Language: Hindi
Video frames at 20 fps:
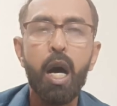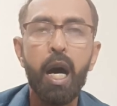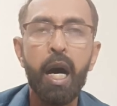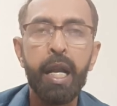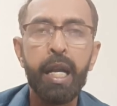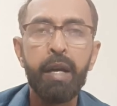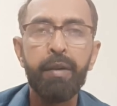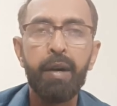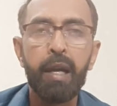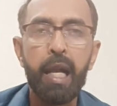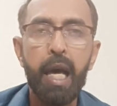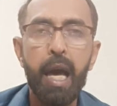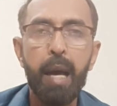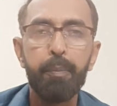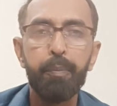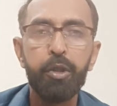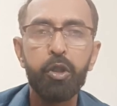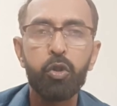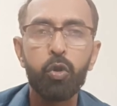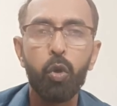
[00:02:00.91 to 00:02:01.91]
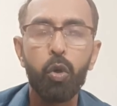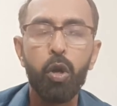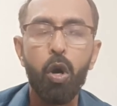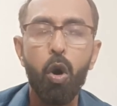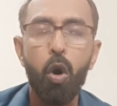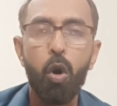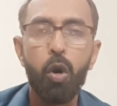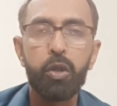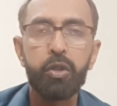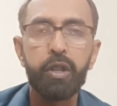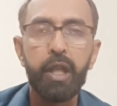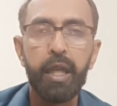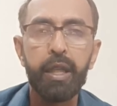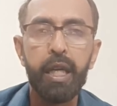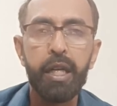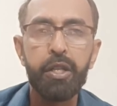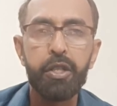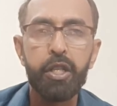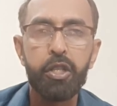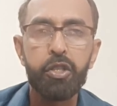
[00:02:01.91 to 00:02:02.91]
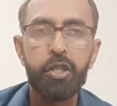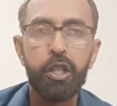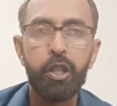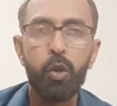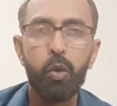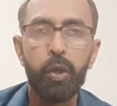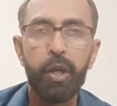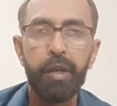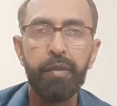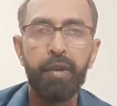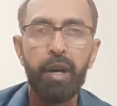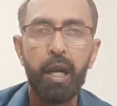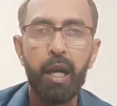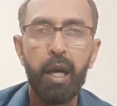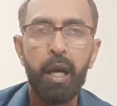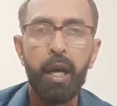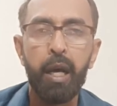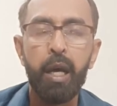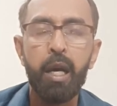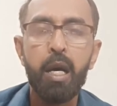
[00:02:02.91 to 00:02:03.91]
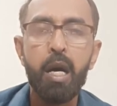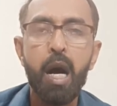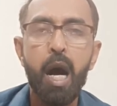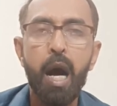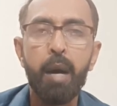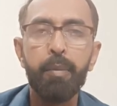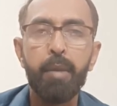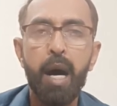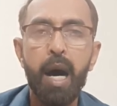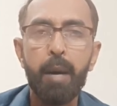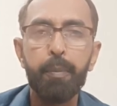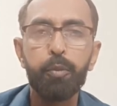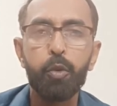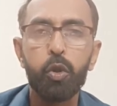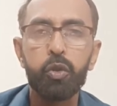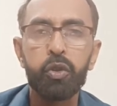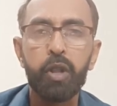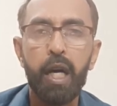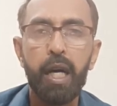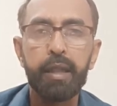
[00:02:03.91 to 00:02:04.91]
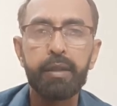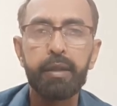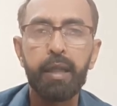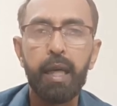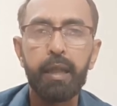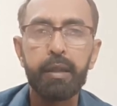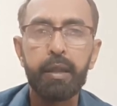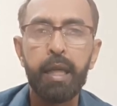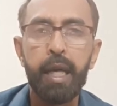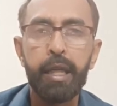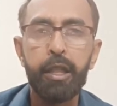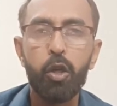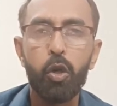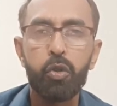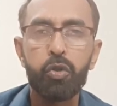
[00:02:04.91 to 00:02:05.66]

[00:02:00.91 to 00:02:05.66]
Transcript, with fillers: आने वाला एपिसोड और ज़्यादा इंटरेस्टिंग होने वाला है हम आपको साथ साथ नई